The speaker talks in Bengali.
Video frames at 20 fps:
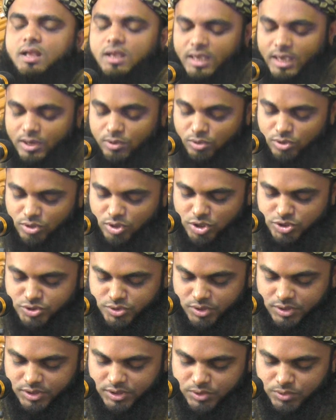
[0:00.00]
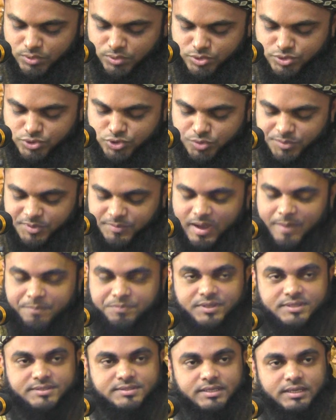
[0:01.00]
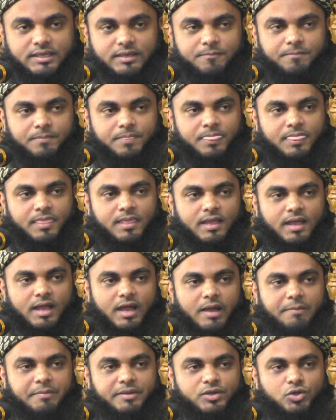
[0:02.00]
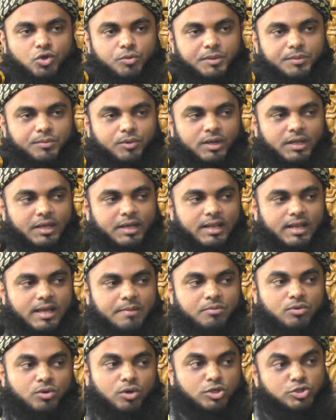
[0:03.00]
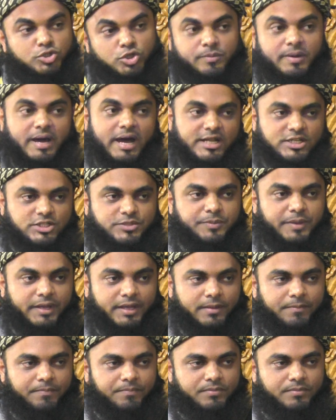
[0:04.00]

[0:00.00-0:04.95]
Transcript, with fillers: এখন হজরত ইউনুস নবী ভাবতেছে আমি নবী বলে গেলাম গজব আসবে